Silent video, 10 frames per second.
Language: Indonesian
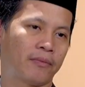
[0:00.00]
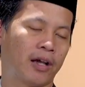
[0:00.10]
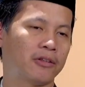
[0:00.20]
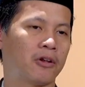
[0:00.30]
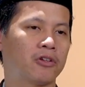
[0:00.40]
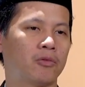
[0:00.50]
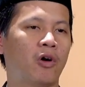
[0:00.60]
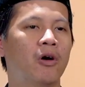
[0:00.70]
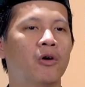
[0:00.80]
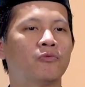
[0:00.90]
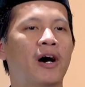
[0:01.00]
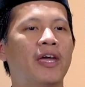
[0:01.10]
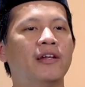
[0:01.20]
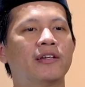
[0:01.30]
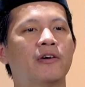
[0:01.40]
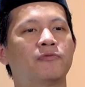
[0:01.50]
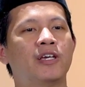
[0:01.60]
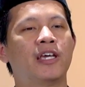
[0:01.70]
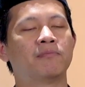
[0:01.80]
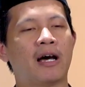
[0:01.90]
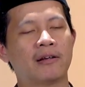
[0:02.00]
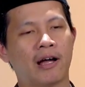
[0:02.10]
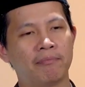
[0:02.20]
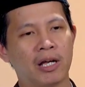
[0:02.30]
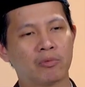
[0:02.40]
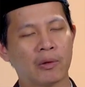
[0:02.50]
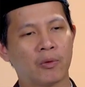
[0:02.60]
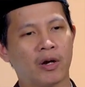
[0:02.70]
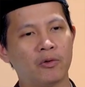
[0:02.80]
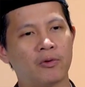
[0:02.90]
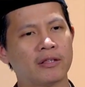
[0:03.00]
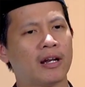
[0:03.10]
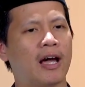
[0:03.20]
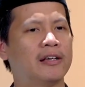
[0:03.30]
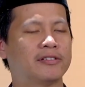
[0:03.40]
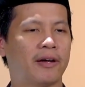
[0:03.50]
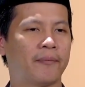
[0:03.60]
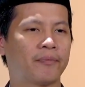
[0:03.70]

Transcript: kata Rasulullah, fa inna fihim al kabir wa dhaif wa hajar.